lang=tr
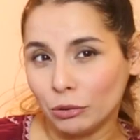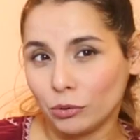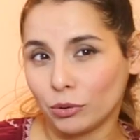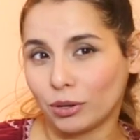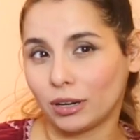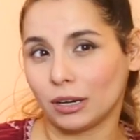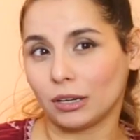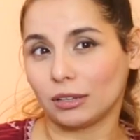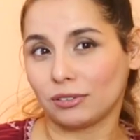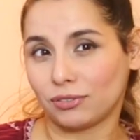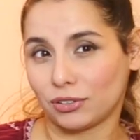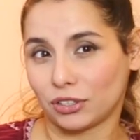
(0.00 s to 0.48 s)

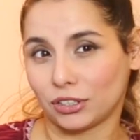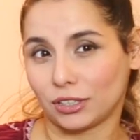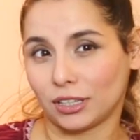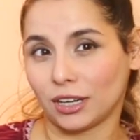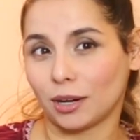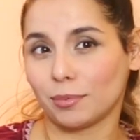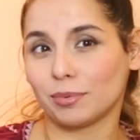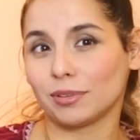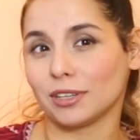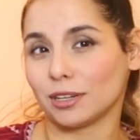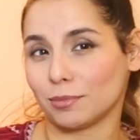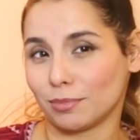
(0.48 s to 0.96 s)
yukarı
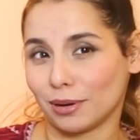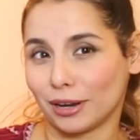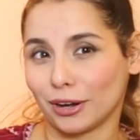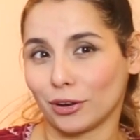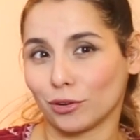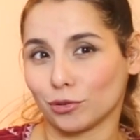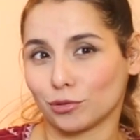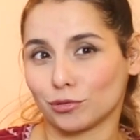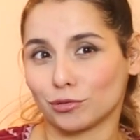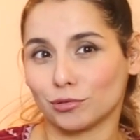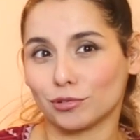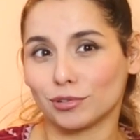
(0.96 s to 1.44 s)
fışkırabilir
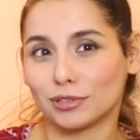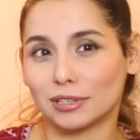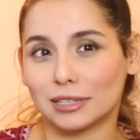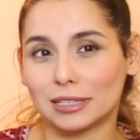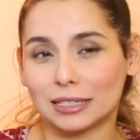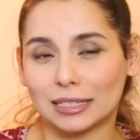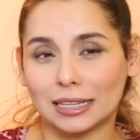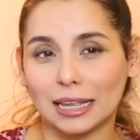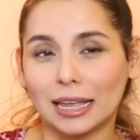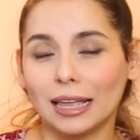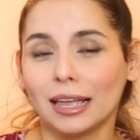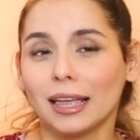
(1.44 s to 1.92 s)
biliyorsunuz
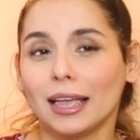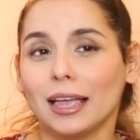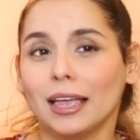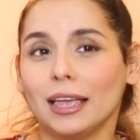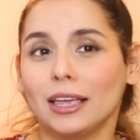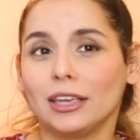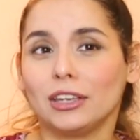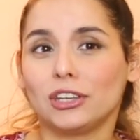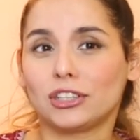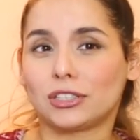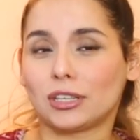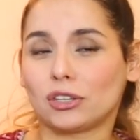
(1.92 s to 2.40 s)
sizde.
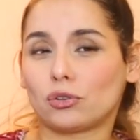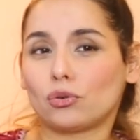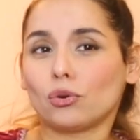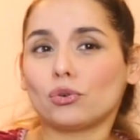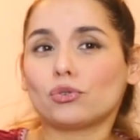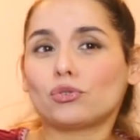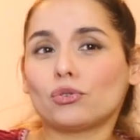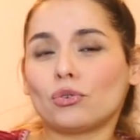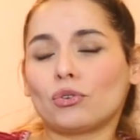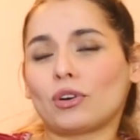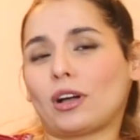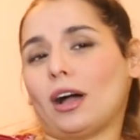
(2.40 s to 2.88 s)
İşte
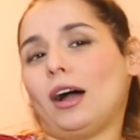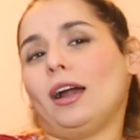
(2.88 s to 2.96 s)
çocuğun